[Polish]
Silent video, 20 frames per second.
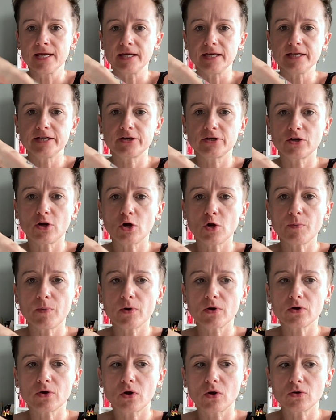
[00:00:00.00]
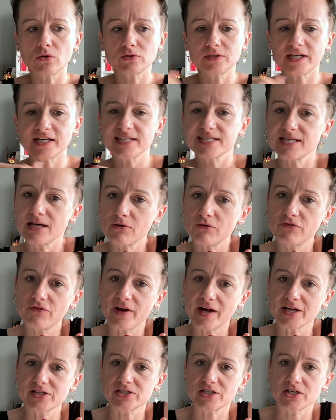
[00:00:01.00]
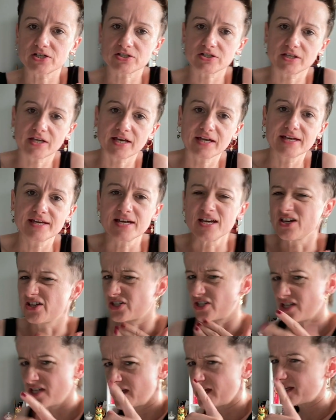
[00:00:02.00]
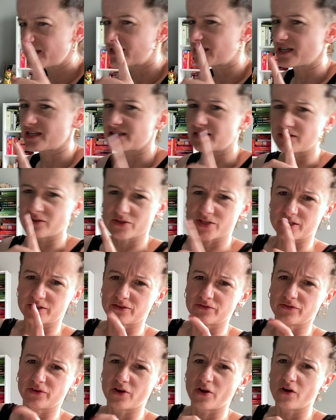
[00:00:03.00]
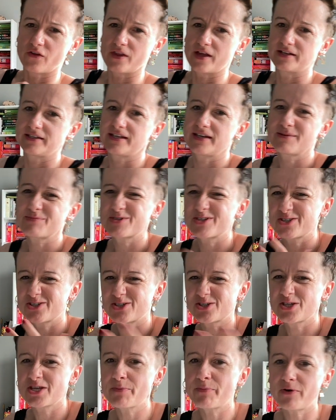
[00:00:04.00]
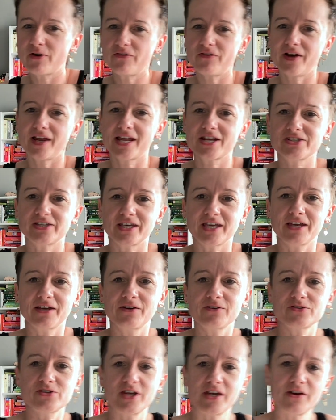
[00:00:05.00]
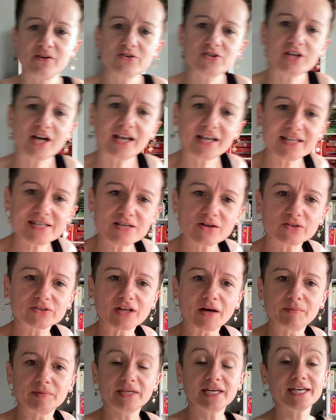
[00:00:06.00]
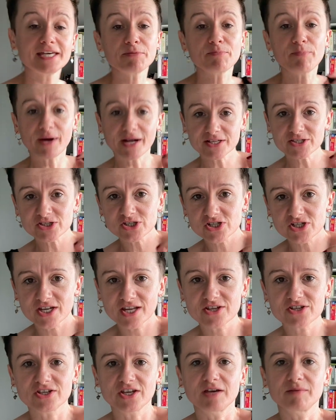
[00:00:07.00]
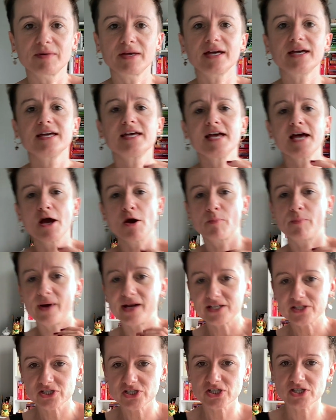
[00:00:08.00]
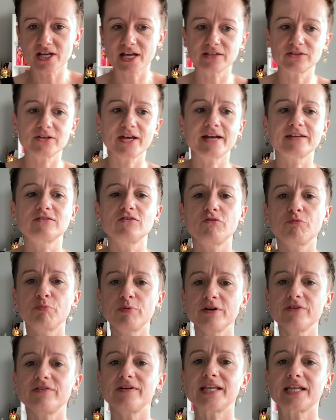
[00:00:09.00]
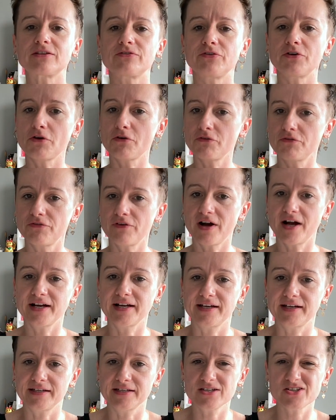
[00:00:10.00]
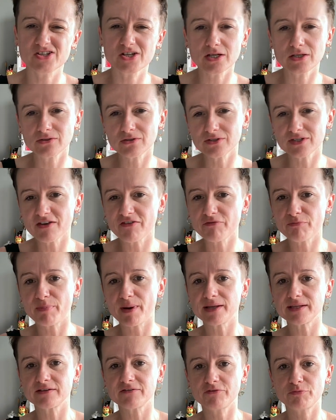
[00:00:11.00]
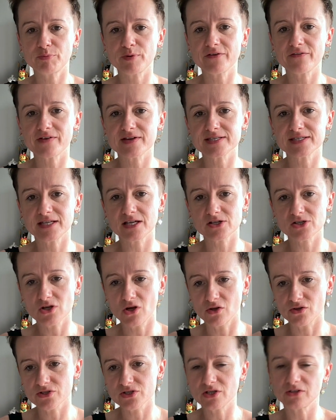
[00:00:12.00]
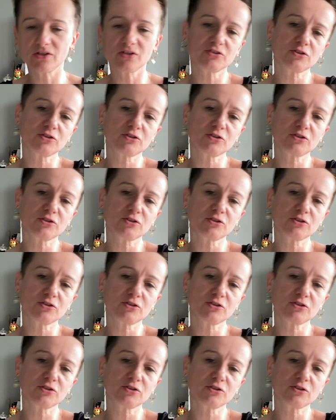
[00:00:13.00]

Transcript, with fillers: I krok po kroku tak zauważasz, nie? Że nie jesteś z tego zadowolona, nie? Przecież nie pochwalasz takiego czegoś, ale co tam, nie? I patrzysz na siebie, patrzysz na to, jak to wpływa na Twoją wagę. Jeżeli to nie wpływa znacząco, no